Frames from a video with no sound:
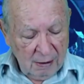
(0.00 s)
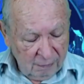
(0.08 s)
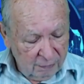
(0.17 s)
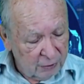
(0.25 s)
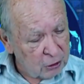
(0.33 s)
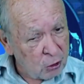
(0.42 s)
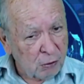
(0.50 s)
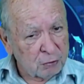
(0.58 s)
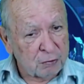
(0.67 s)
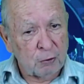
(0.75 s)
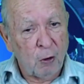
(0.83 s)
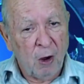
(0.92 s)
Vejam
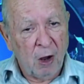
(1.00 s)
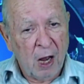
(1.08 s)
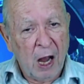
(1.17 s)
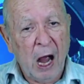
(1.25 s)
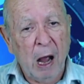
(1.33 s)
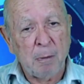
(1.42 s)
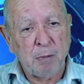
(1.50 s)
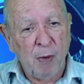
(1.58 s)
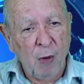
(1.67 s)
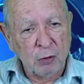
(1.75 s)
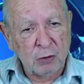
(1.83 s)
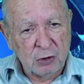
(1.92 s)
só, a
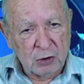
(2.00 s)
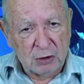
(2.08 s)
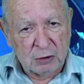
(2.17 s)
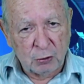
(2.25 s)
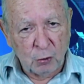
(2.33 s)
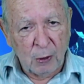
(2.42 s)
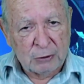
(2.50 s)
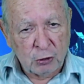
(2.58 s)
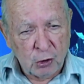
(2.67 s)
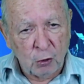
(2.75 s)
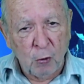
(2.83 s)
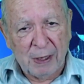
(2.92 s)
ponte do
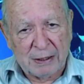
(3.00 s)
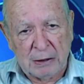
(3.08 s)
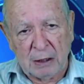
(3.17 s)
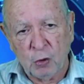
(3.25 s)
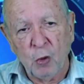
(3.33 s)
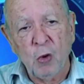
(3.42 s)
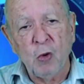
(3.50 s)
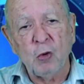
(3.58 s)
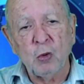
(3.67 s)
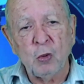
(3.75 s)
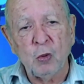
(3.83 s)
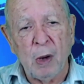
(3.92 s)
antigo
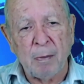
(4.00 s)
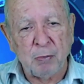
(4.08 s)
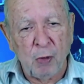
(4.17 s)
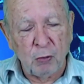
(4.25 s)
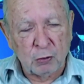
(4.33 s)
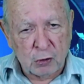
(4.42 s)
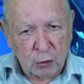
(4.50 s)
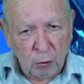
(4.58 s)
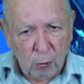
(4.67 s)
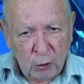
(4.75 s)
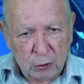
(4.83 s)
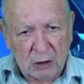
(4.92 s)
Matadouro, a ponte do
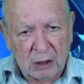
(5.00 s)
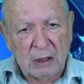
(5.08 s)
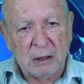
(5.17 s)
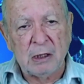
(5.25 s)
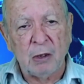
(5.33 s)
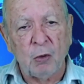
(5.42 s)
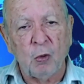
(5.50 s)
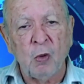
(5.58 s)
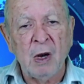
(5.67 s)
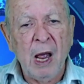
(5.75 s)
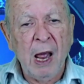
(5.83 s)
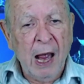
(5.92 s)
Botânico,
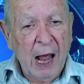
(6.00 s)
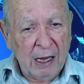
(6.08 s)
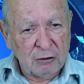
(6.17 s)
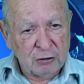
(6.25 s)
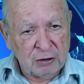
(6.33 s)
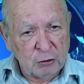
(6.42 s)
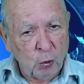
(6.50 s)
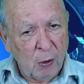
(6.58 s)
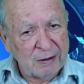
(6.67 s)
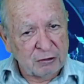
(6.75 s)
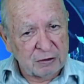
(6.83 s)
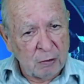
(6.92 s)
a
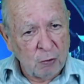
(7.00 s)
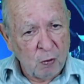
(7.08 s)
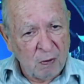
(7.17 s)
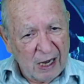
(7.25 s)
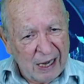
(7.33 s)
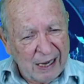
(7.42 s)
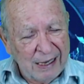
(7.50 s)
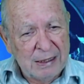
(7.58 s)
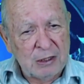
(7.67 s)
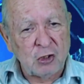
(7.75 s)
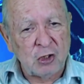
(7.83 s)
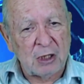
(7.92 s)
situação
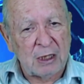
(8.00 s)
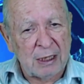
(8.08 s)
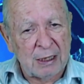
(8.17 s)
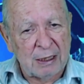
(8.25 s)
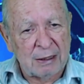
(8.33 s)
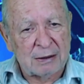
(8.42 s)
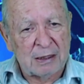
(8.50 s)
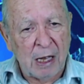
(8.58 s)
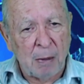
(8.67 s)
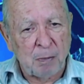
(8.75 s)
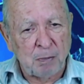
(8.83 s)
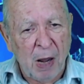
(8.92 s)
crítica da
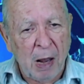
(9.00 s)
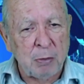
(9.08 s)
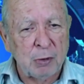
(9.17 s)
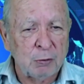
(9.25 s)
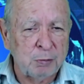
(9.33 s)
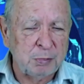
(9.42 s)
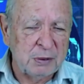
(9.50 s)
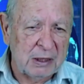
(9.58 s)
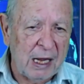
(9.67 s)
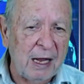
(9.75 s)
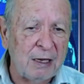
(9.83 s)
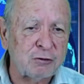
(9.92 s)
Pablo
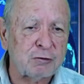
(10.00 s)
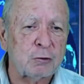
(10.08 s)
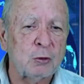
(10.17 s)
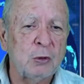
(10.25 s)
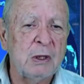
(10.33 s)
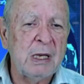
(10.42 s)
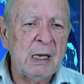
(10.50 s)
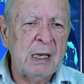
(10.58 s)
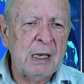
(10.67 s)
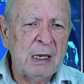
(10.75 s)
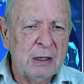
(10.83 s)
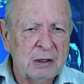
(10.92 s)
Picasso
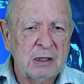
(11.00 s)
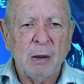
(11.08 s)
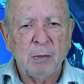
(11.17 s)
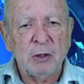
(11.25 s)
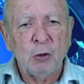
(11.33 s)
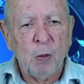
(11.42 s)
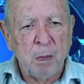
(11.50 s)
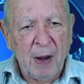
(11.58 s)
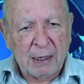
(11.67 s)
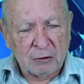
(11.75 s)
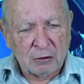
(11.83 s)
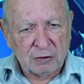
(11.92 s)
e também do
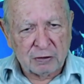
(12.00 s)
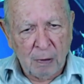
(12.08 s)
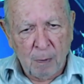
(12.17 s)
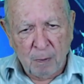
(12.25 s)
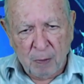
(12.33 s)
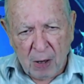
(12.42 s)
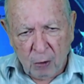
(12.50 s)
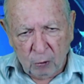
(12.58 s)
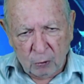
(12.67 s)
Parque São Paulo.